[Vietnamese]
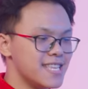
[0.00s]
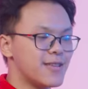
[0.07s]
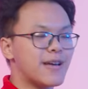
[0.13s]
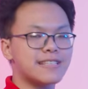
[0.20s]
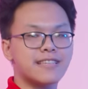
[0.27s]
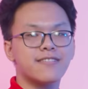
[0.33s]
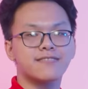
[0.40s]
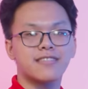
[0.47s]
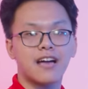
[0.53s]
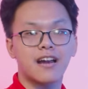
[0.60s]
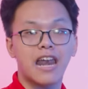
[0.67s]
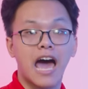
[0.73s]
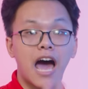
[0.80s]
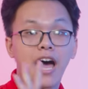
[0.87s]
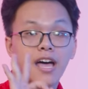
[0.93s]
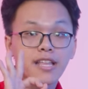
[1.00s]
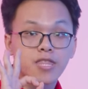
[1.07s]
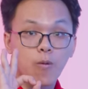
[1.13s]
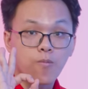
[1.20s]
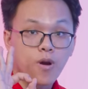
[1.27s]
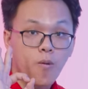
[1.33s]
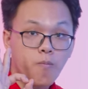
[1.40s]
thì nha sẽ được tặng là
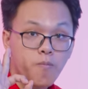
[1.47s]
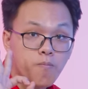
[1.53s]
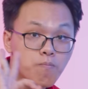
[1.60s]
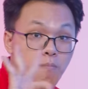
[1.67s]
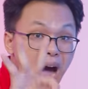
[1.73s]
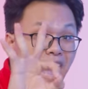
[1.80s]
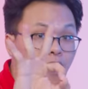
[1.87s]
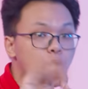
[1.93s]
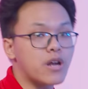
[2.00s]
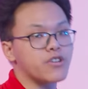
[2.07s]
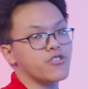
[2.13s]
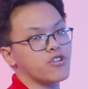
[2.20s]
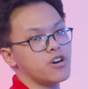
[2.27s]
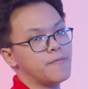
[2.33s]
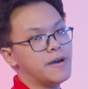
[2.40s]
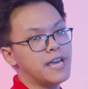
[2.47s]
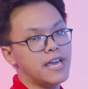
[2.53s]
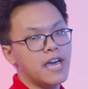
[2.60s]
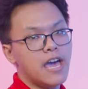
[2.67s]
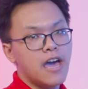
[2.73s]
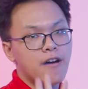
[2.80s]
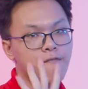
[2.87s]
tổng cộng 3 quạt RGB
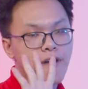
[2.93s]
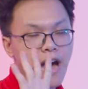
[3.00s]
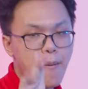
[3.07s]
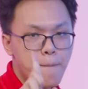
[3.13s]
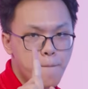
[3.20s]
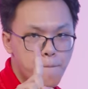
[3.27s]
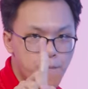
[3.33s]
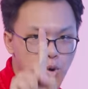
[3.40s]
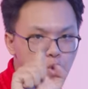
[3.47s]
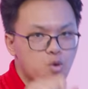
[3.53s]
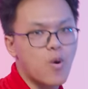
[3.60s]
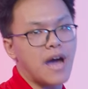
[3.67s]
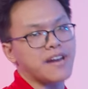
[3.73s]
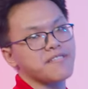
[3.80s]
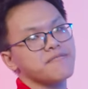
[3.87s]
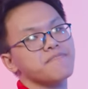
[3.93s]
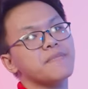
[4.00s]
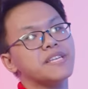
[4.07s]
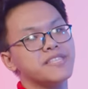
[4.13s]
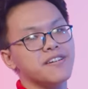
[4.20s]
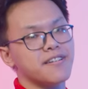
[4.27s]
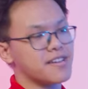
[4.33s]
và một quạt
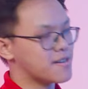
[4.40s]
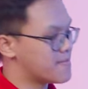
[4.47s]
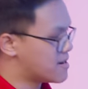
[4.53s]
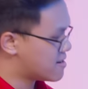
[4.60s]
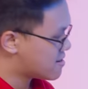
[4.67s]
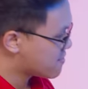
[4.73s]
bình thường anh em ạ